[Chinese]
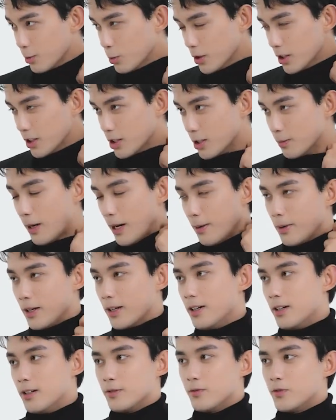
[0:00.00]
武力值排名
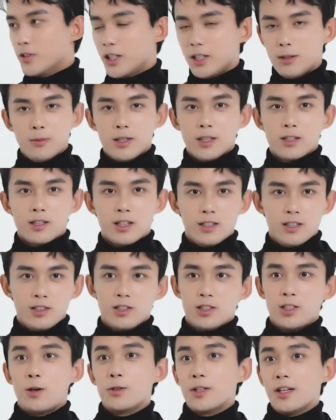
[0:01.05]
啊，第一名肯定
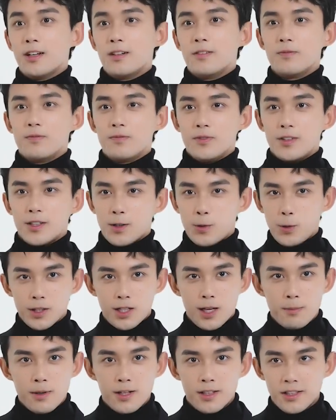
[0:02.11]
是萧炎，那个毁
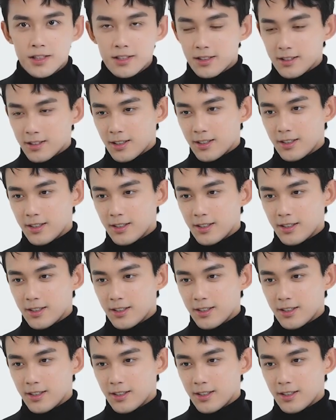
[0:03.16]
天灭地的，